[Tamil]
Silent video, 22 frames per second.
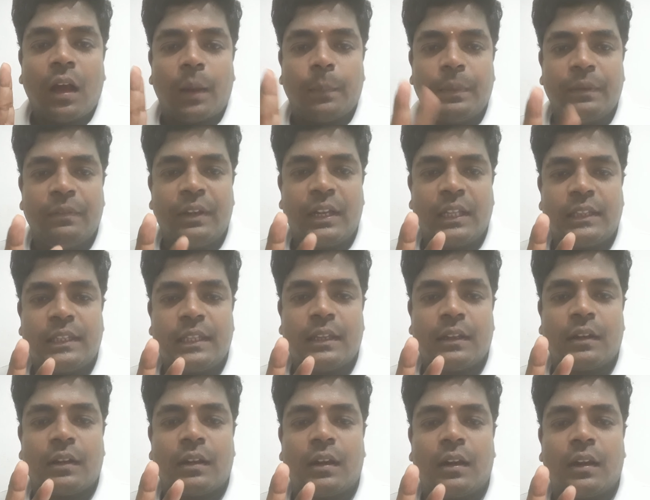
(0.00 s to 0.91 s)
அபிவிருத்தி
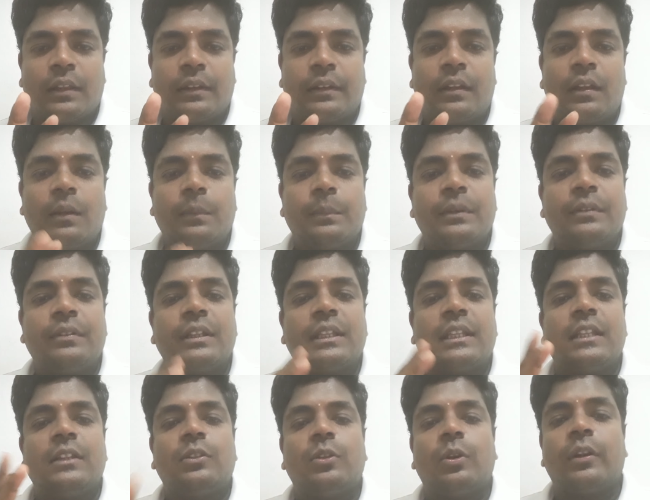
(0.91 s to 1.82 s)
என்றால் என்ன
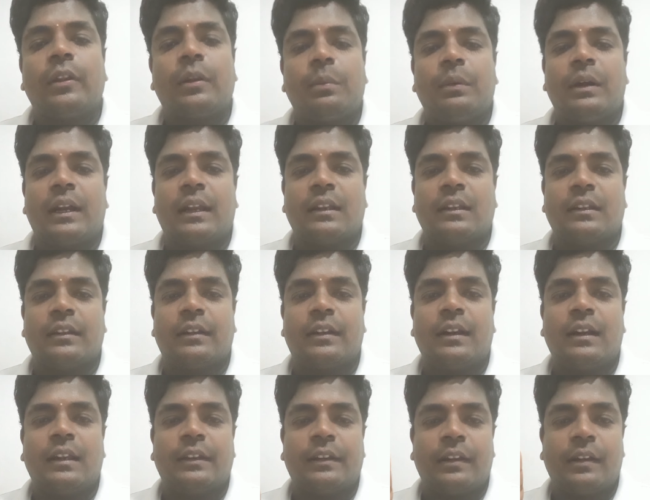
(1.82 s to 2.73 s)
அபிவிருத்தி தொடர்பாடல்
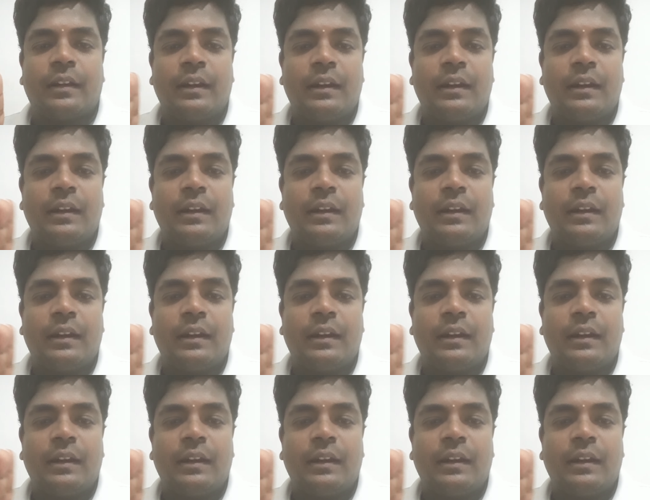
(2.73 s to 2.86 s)
என்றால் என்ன